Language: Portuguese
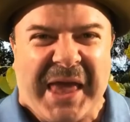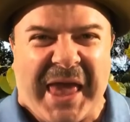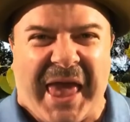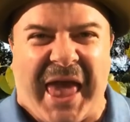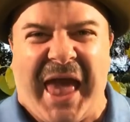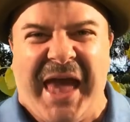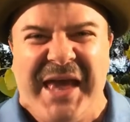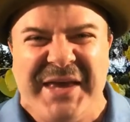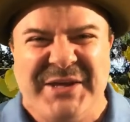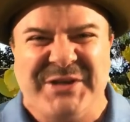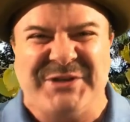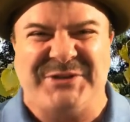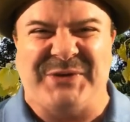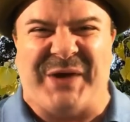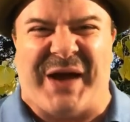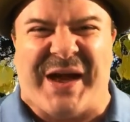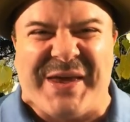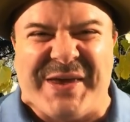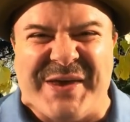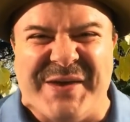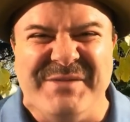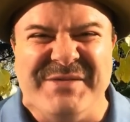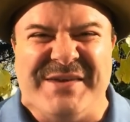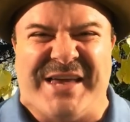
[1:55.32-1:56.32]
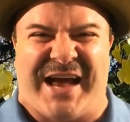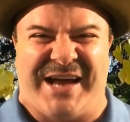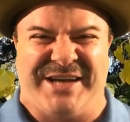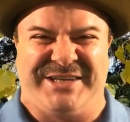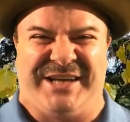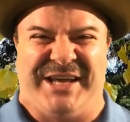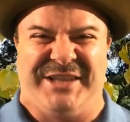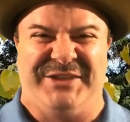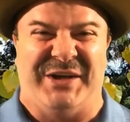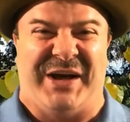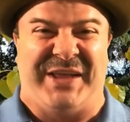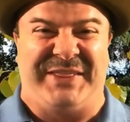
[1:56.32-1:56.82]
É isso aí, minha
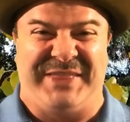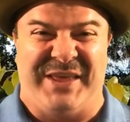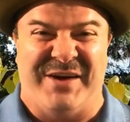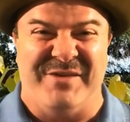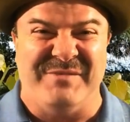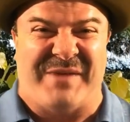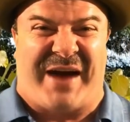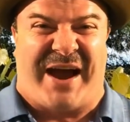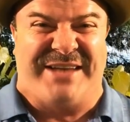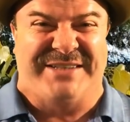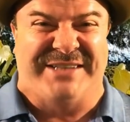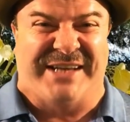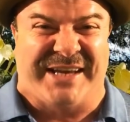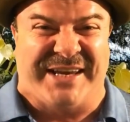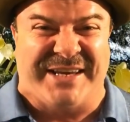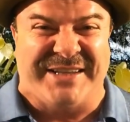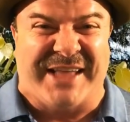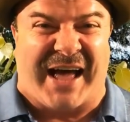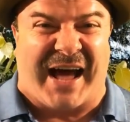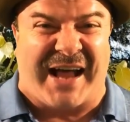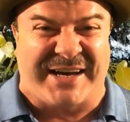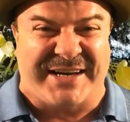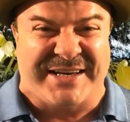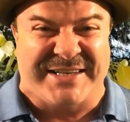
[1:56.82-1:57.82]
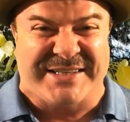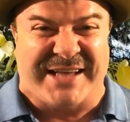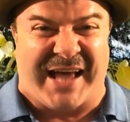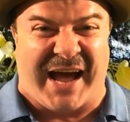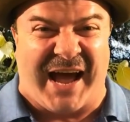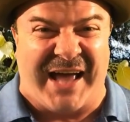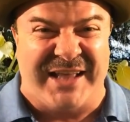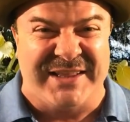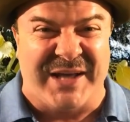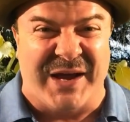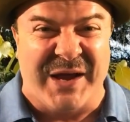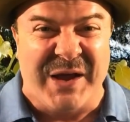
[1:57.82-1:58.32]
gente. Nós temos mais é que dar
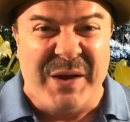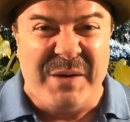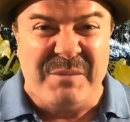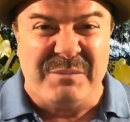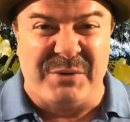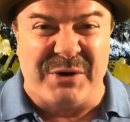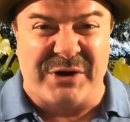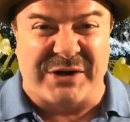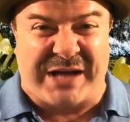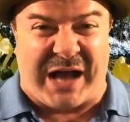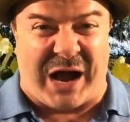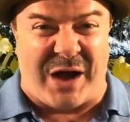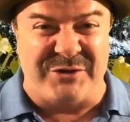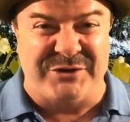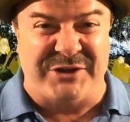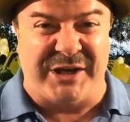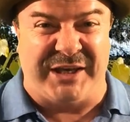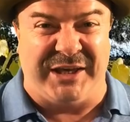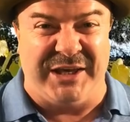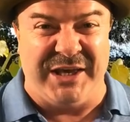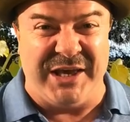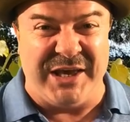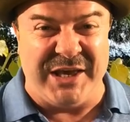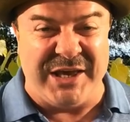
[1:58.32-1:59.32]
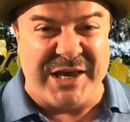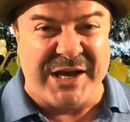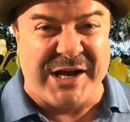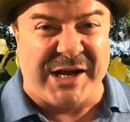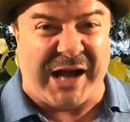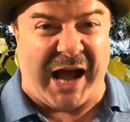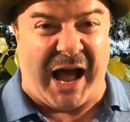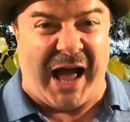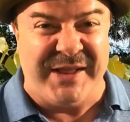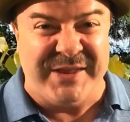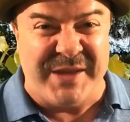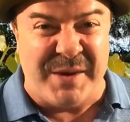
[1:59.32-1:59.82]
risada. Por causa que em
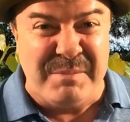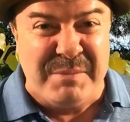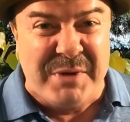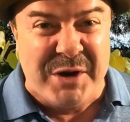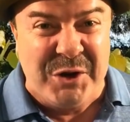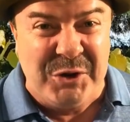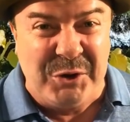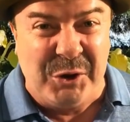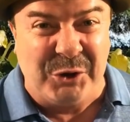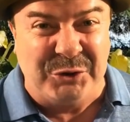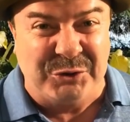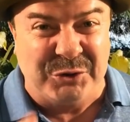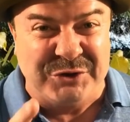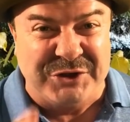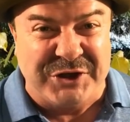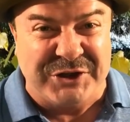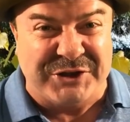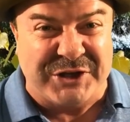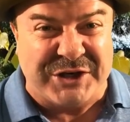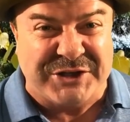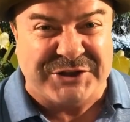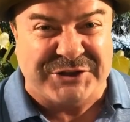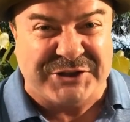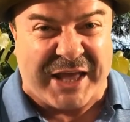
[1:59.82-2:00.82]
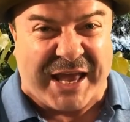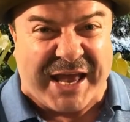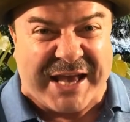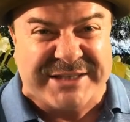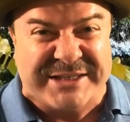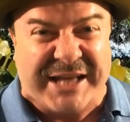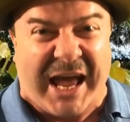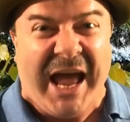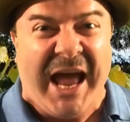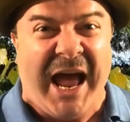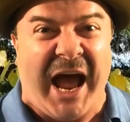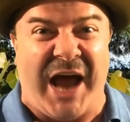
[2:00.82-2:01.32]
cada minuto de
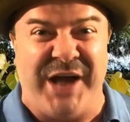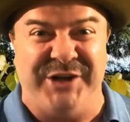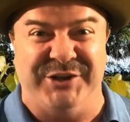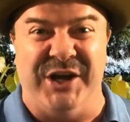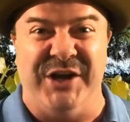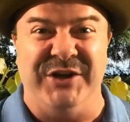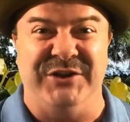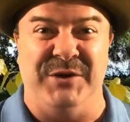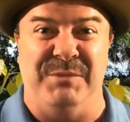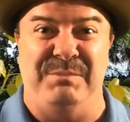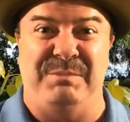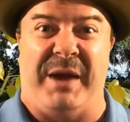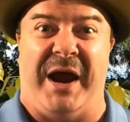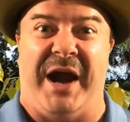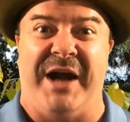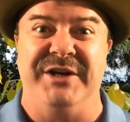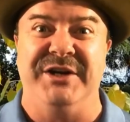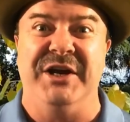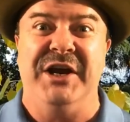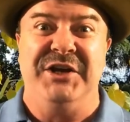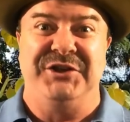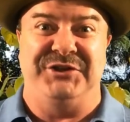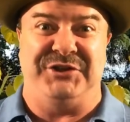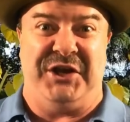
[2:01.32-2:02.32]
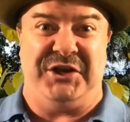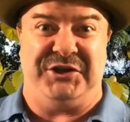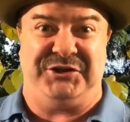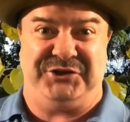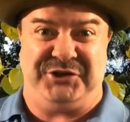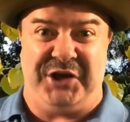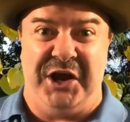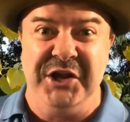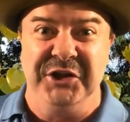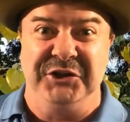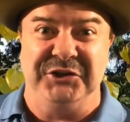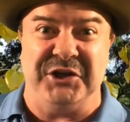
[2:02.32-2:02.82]
tristeza, a gente perde
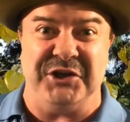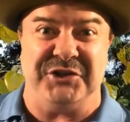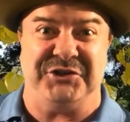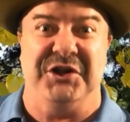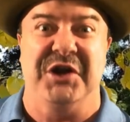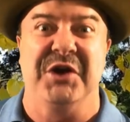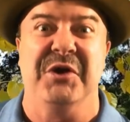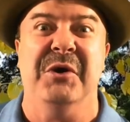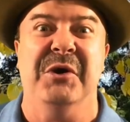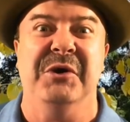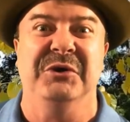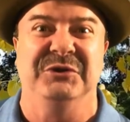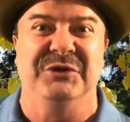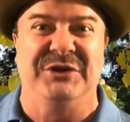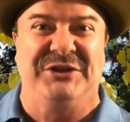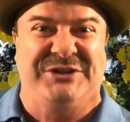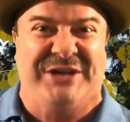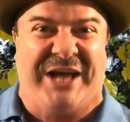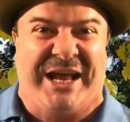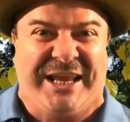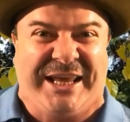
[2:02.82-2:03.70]
60 segundos de